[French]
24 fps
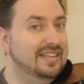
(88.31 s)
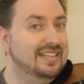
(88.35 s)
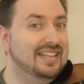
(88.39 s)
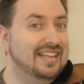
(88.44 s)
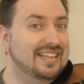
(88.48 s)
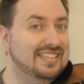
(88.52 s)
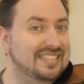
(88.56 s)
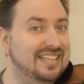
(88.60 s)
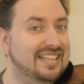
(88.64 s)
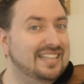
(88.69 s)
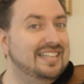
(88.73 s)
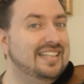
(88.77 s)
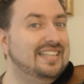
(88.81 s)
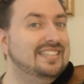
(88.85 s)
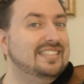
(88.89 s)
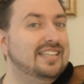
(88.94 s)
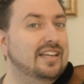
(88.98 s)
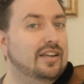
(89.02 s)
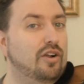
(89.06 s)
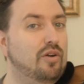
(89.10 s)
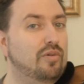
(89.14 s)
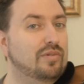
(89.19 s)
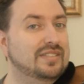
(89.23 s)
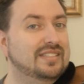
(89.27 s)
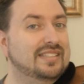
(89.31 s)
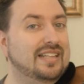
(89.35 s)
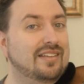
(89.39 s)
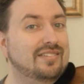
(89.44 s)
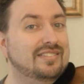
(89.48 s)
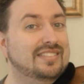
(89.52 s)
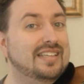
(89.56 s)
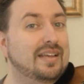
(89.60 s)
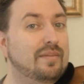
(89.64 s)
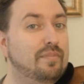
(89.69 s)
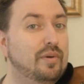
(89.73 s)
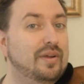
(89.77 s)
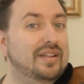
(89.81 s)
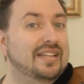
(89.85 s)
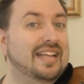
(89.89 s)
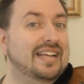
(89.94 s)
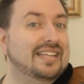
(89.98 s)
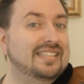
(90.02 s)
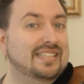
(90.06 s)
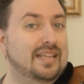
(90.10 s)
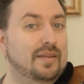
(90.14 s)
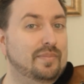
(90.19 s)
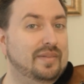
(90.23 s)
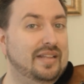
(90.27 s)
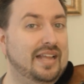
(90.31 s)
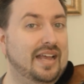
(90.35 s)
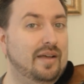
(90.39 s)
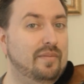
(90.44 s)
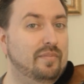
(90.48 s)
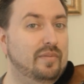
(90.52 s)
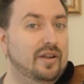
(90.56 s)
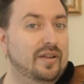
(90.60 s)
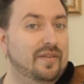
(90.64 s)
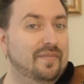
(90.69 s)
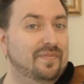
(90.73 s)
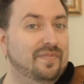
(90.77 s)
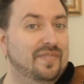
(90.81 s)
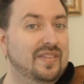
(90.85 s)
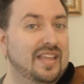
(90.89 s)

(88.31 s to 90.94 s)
dans certaines circonstances, ça peut être acceptable.